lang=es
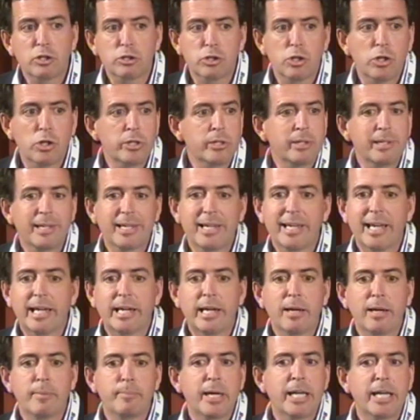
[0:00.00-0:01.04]
son
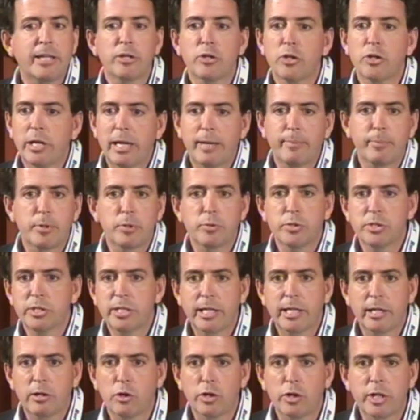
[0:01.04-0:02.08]
en el medio de la
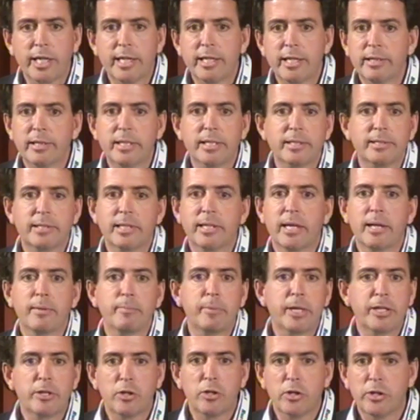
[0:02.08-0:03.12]
provincia de Corrientes, en el
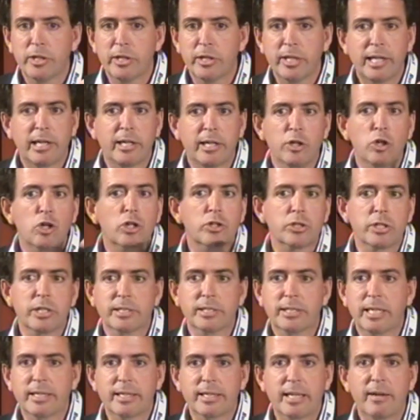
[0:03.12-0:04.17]
medio del norte de
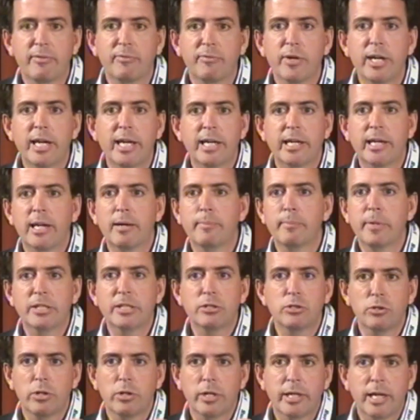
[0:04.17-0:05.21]
Santa Fe, en el
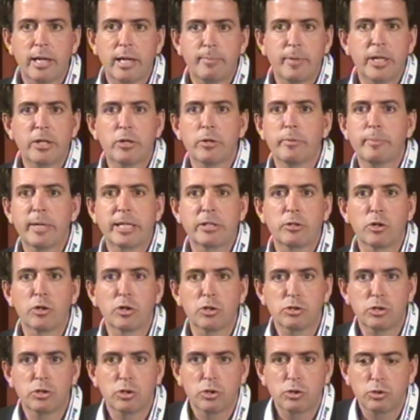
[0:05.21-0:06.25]
medio, de Mato
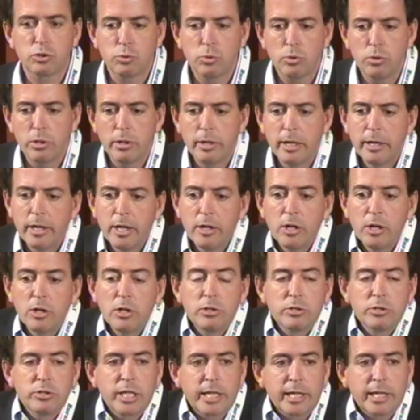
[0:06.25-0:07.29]
Grosso do Sul.
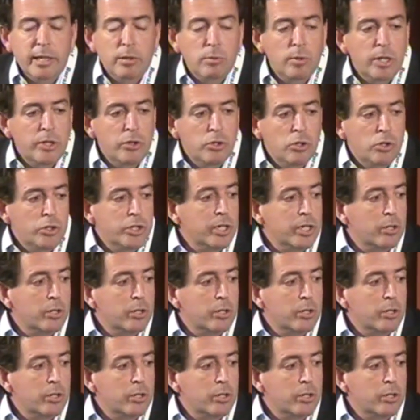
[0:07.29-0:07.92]
Ya que cuando hoy